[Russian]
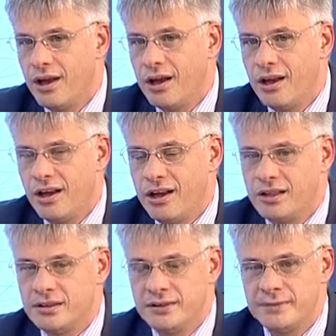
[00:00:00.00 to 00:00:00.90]

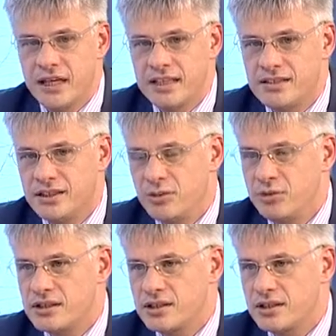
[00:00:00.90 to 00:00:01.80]
э, оказание
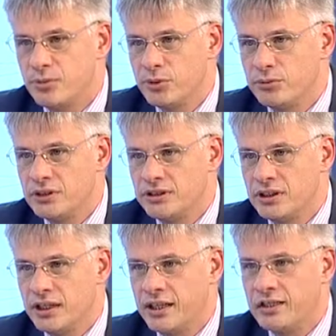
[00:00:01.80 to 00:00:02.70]
медицинской
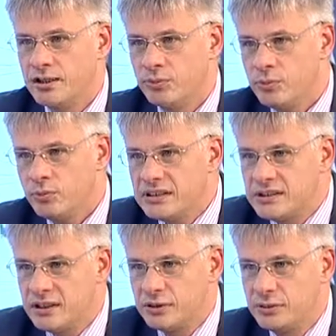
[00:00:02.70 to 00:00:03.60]
помощи одному
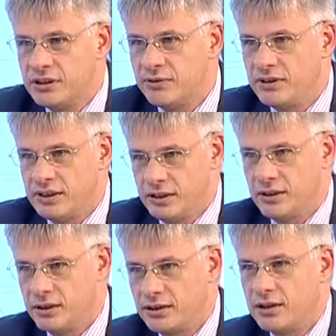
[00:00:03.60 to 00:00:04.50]
пациенту не
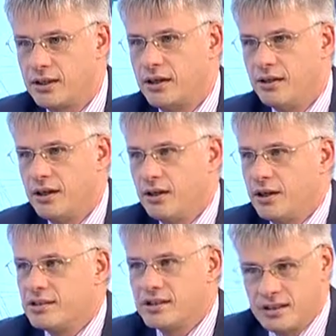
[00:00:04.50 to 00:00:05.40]
влияло на
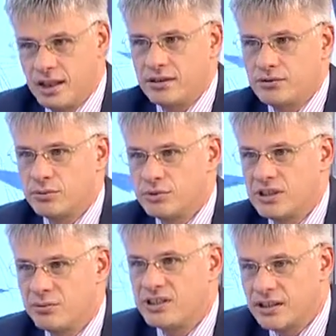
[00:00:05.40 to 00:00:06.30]
состояние, в том
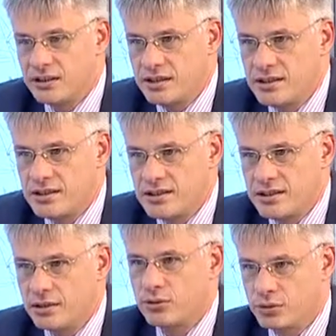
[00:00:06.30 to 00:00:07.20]
числе и психологическое
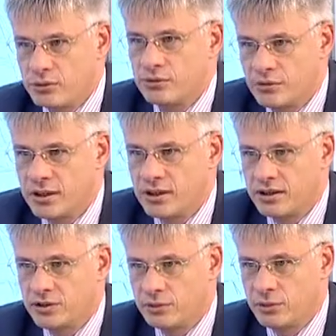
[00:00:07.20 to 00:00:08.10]
состояние
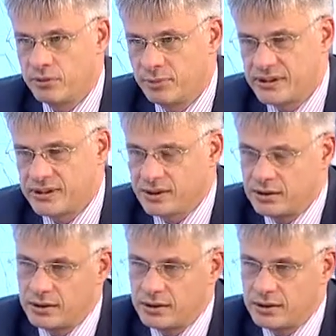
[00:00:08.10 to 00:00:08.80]
э, другого пациента.